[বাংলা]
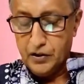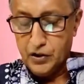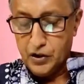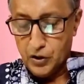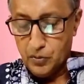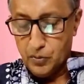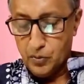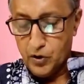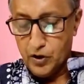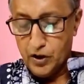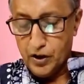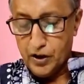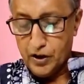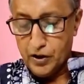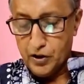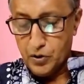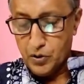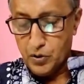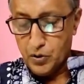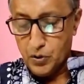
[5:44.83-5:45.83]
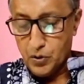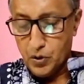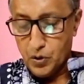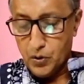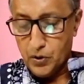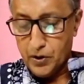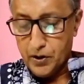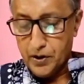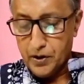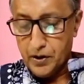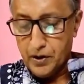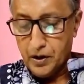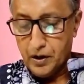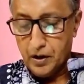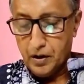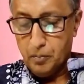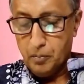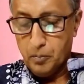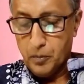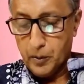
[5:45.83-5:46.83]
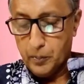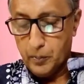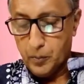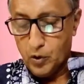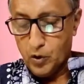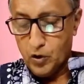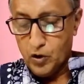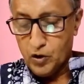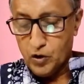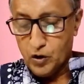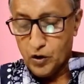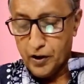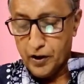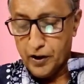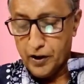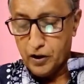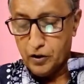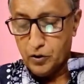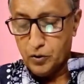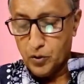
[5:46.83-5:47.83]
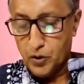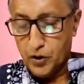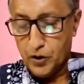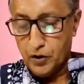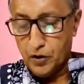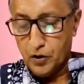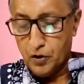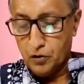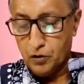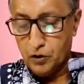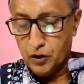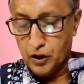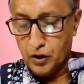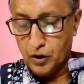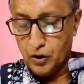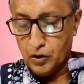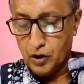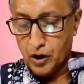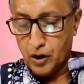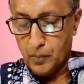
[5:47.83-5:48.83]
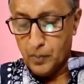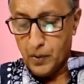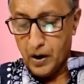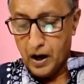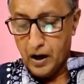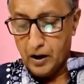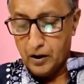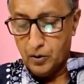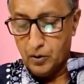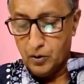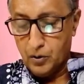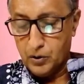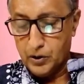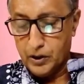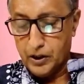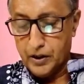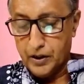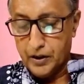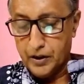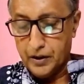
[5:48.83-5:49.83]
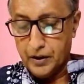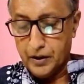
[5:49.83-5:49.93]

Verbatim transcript: জীবনের জন্যই বিপর্যয়ের দৈনন্দিনতা পার হতে